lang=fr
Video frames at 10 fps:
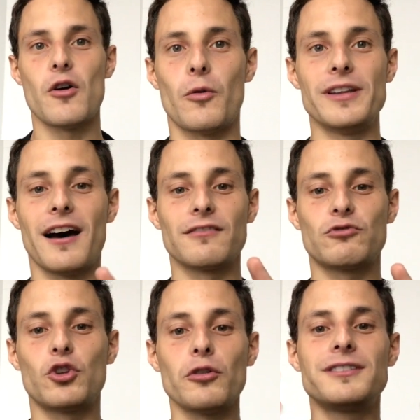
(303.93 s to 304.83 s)
On a un
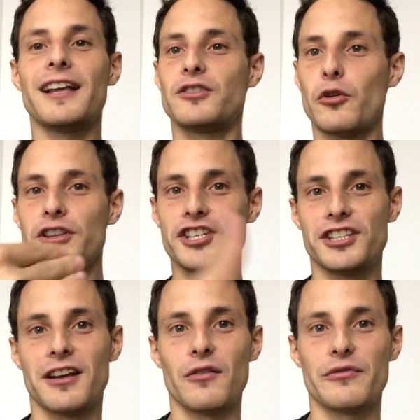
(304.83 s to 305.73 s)
temps d'attente
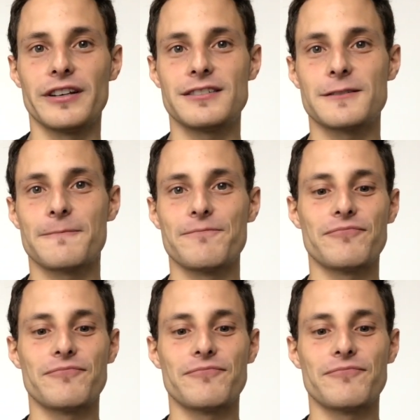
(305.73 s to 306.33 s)
digital en fait,